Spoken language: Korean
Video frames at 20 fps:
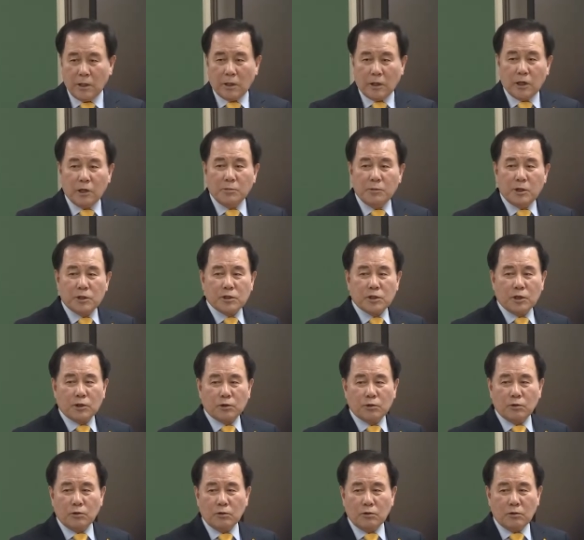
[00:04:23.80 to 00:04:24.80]

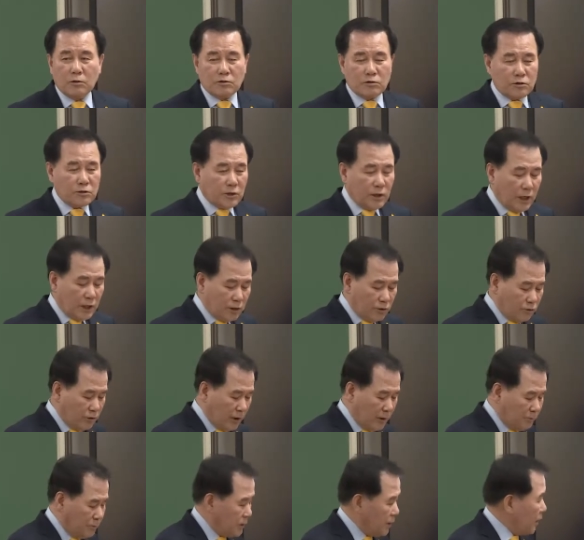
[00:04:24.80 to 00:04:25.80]
끄면서도
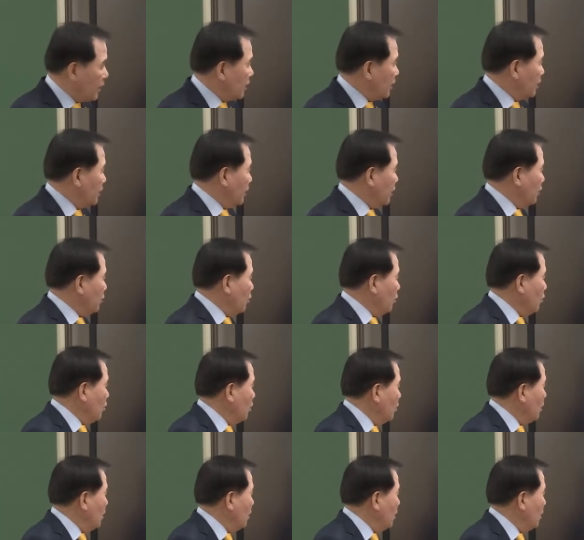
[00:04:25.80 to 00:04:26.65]
순간순간 피하게 되고